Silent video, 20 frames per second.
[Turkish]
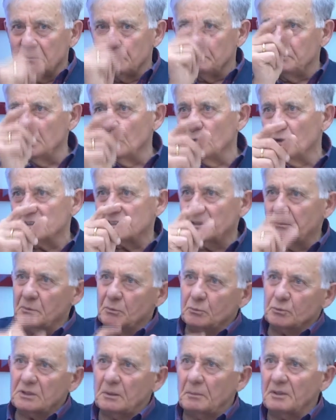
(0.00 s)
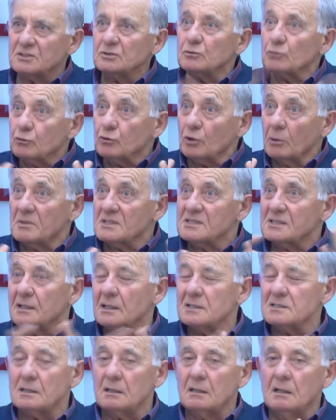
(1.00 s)
bir orada bir burada maçı oluyor mesela
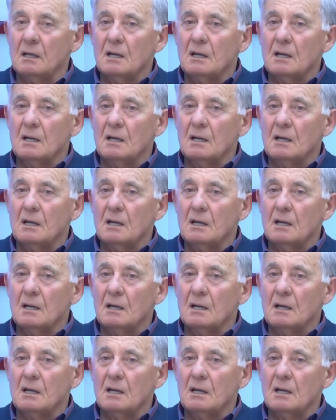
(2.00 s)
ki.